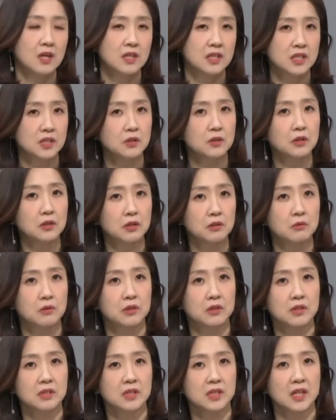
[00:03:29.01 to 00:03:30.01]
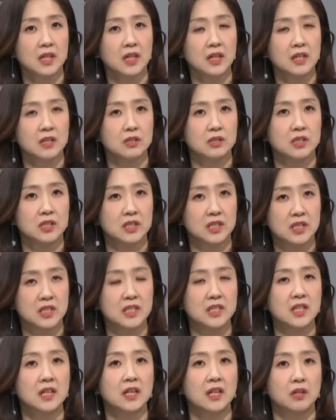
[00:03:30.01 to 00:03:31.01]
신현영 의원은 차라리
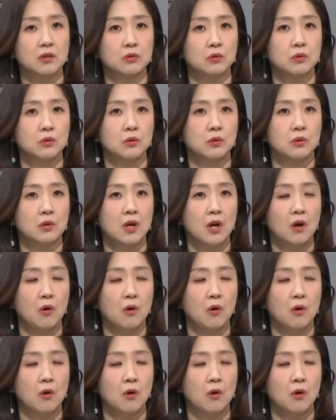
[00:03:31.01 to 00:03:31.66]
이제라도